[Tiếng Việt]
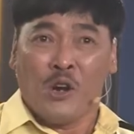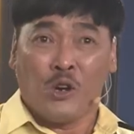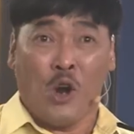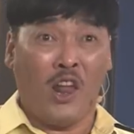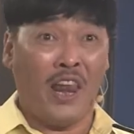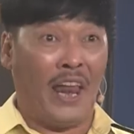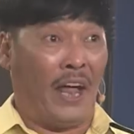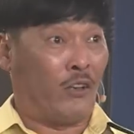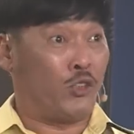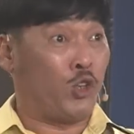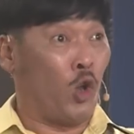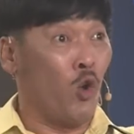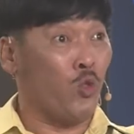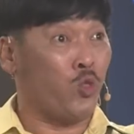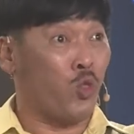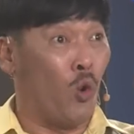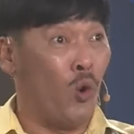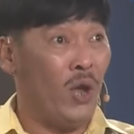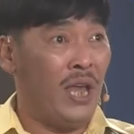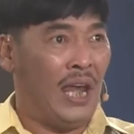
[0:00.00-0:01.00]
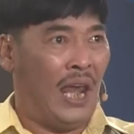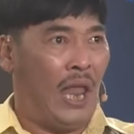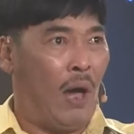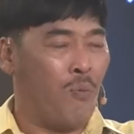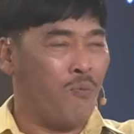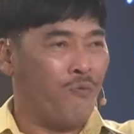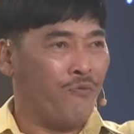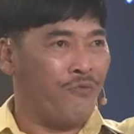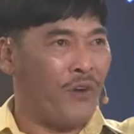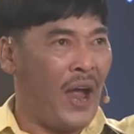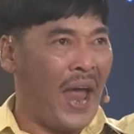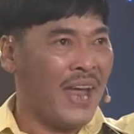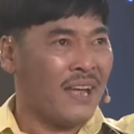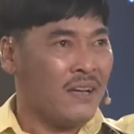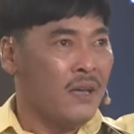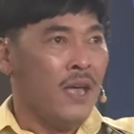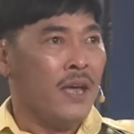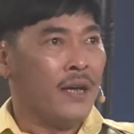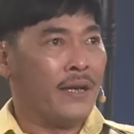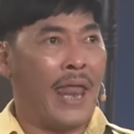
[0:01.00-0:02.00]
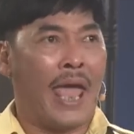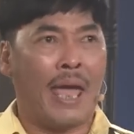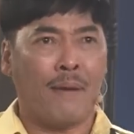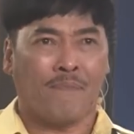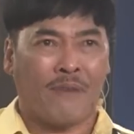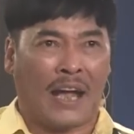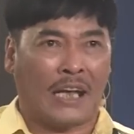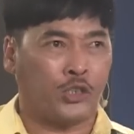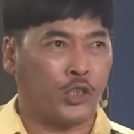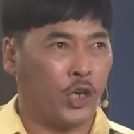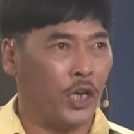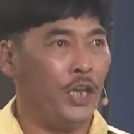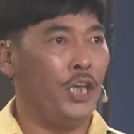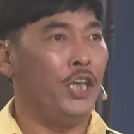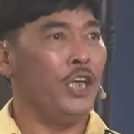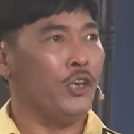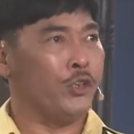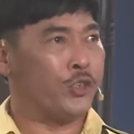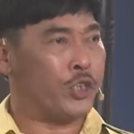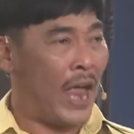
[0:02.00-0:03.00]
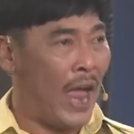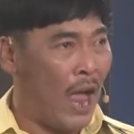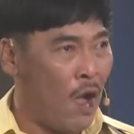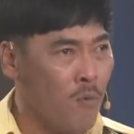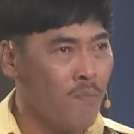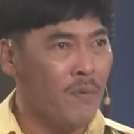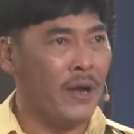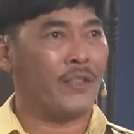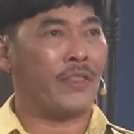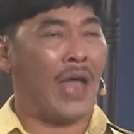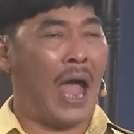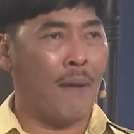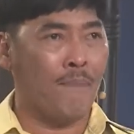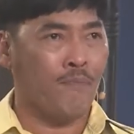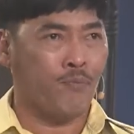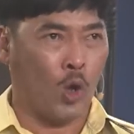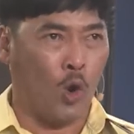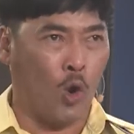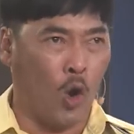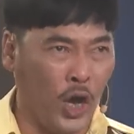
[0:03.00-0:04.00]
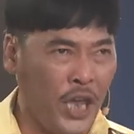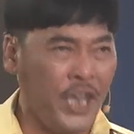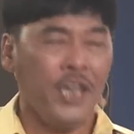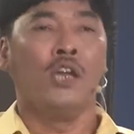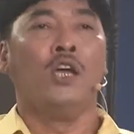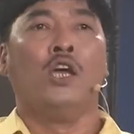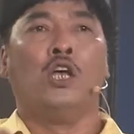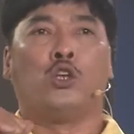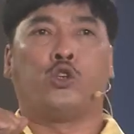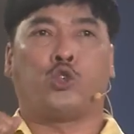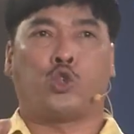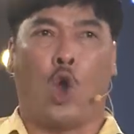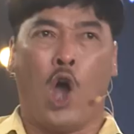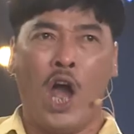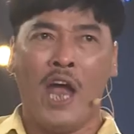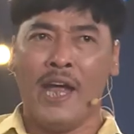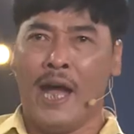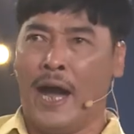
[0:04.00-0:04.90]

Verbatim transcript: đó là số tuổi lộc phát nam ca sĩ 68 tuổi Xuân